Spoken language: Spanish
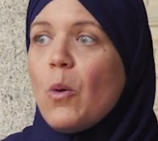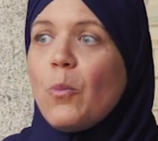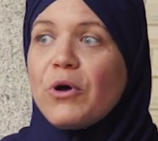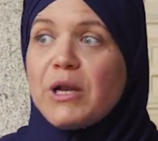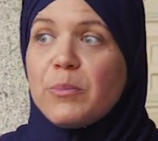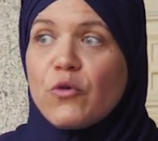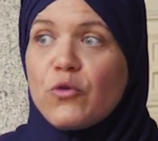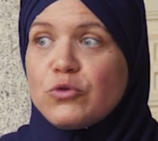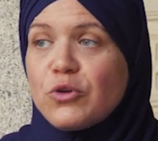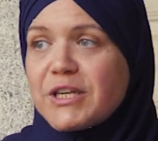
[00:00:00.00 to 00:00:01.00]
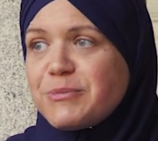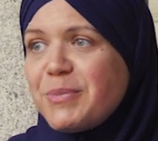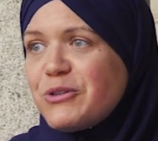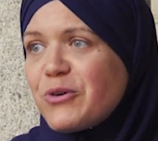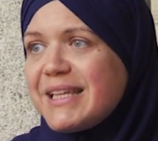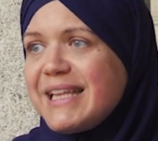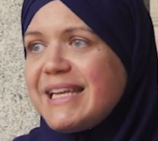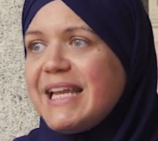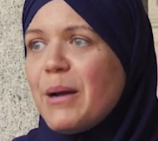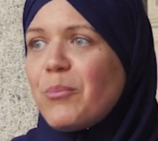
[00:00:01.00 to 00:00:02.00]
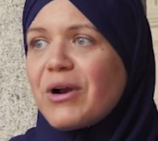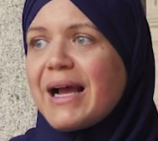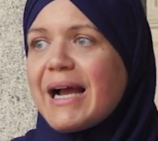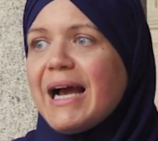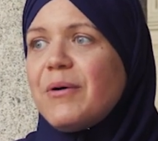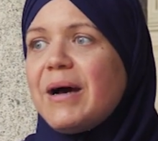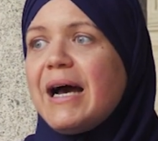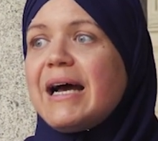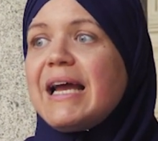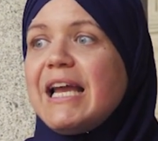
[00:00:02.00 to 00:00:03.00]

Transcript: por el profundo respeto que tenían por la Kaaba,